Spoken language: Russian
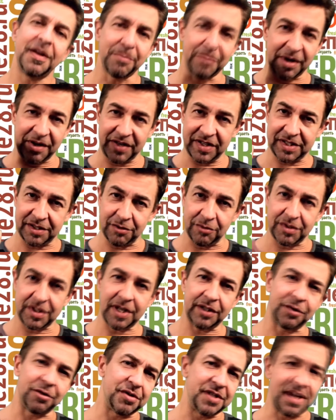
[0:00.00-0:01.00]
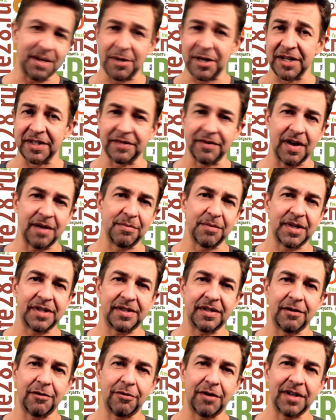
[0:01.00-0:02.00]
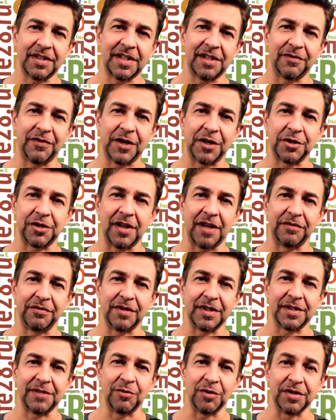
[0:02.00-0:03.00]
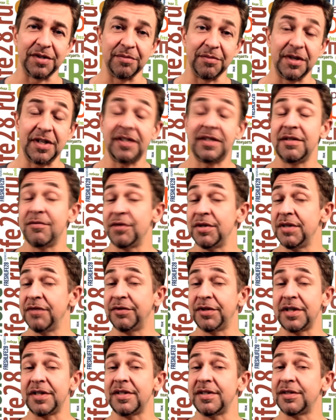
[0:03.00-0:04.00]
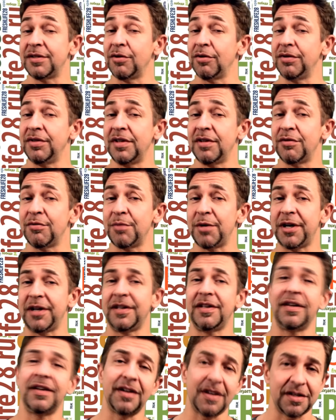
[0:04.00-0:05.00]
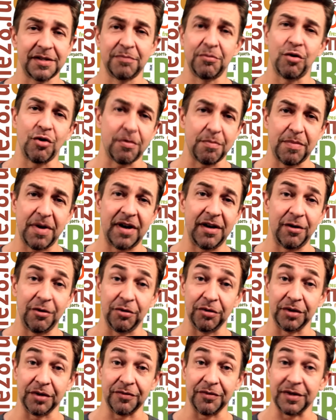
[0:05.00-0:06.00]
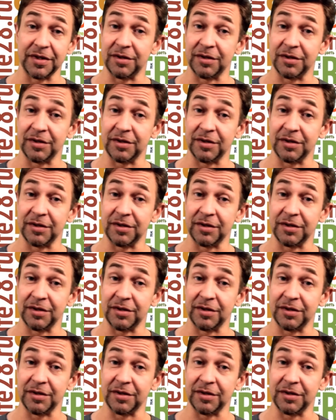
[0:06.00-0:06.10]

Приветствую всех, друзья мои. С вами Базилио, канал Fresh Life 28. И сегодня в традиционной рубрике «Разбор полетов.